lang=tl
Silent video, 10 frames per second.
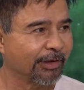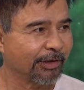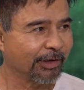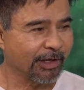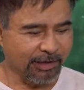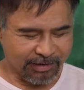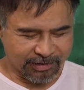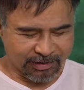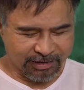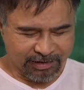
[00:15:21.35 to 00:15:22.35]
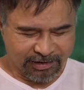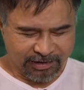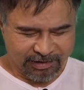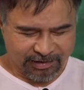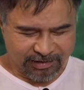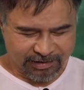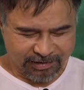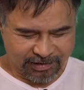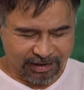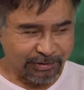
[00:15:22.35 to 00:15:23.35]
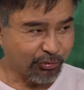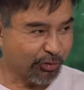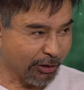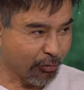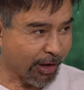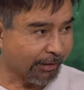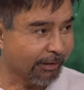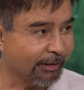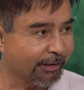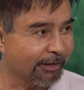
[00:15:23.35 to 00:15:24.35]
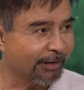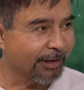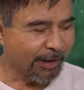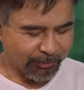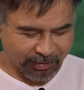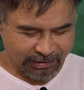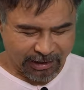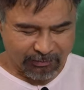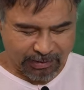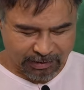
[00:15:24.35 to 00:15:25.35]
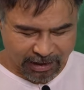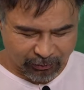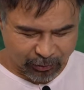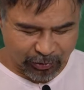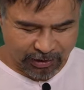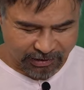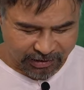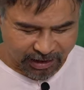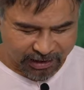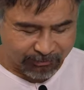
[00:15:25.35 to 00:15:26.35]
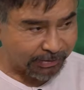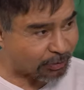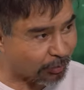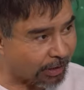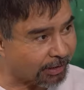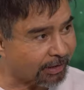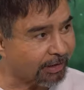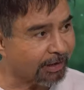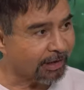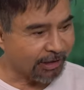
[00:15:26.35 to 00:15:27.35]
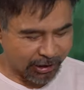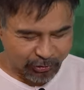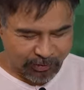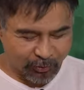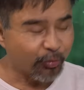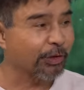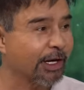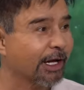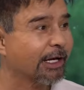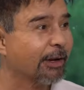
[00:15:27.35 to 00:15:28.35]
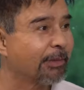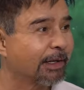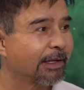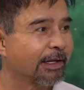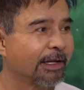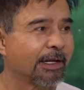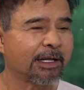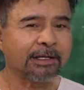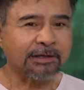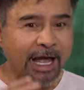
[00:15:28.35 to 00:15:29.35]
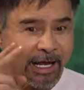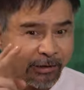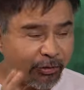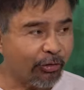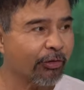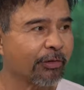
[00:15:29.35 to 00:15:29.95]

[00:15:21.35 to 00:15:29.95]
ng uh, kasundaluhan para lang masigaw na hindi kayang pasukin ng anumang uri ng kalaban. Kun- Talo